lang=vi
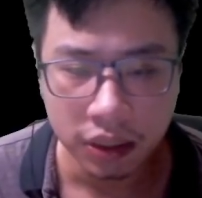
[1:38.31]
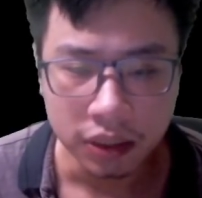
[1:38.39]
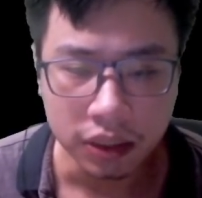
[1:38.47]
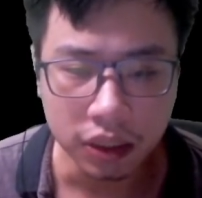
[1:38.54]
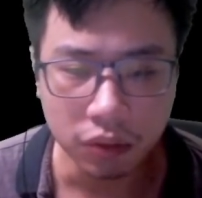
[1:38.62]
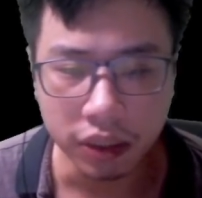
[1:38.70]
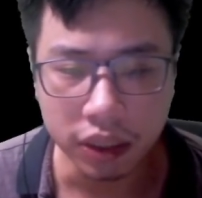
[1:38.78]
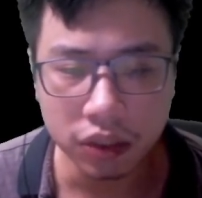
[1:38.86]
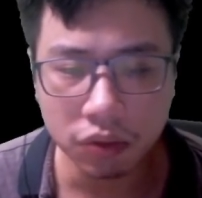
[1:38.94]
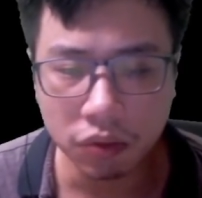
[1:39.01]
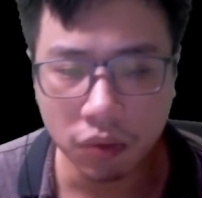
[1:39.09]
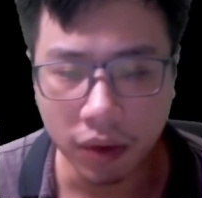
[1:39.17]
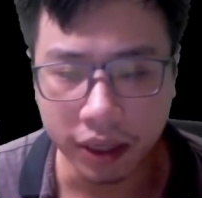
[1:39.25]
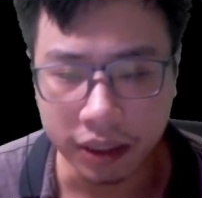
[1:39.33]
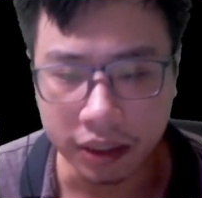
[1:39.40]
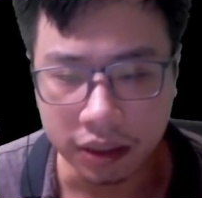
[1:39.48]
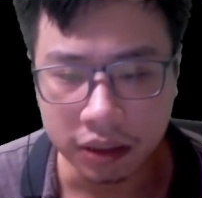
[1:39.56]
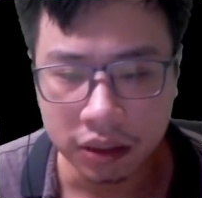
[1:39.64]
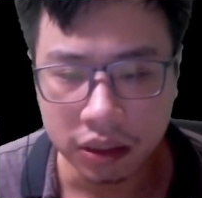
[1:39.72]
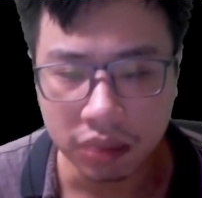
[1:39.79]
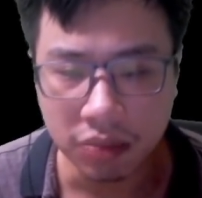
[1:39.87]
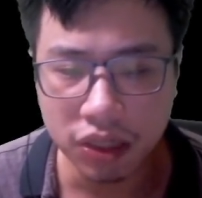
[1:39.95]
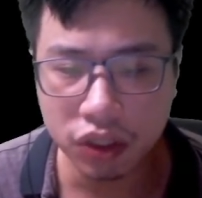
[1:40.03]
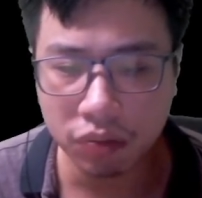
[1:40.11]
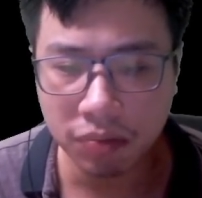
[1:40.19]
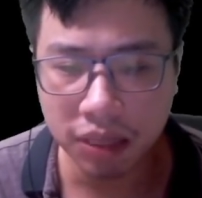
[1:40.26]
Yêu khí tung hoành từ bên
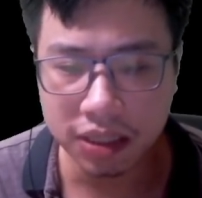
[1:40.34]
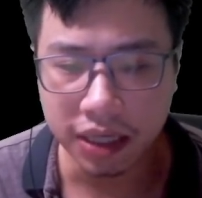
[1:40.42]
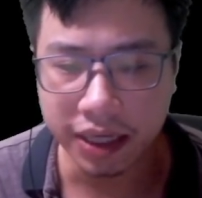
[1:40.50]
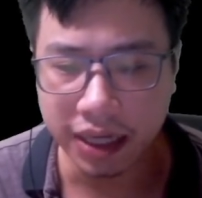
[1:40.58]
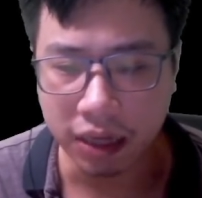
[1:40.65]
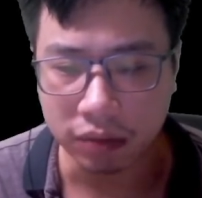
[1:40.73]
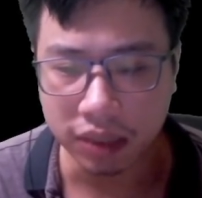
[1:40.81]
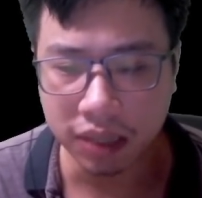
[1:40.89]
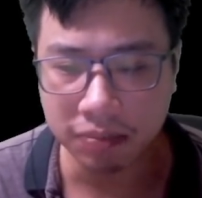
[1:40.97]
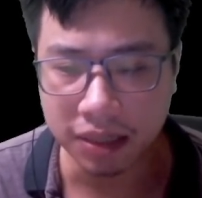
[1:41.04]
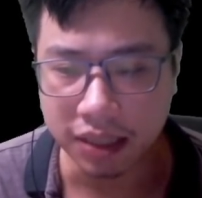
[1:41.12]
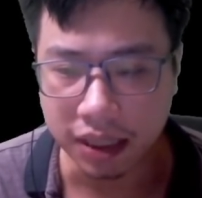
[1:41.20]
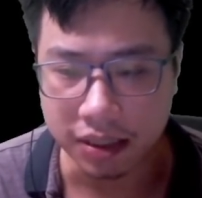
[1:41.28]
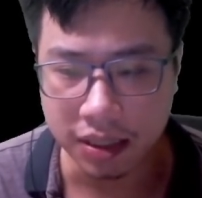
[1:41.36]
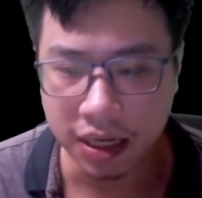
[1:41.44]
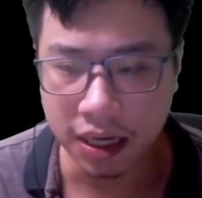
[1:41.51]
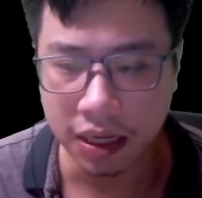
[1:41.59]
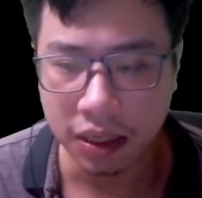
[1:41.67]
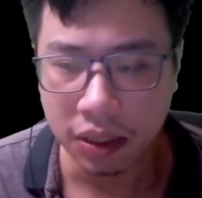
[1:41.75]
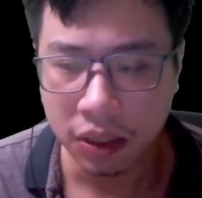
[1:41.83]
trong mắt trái gào thét mà tràn ra,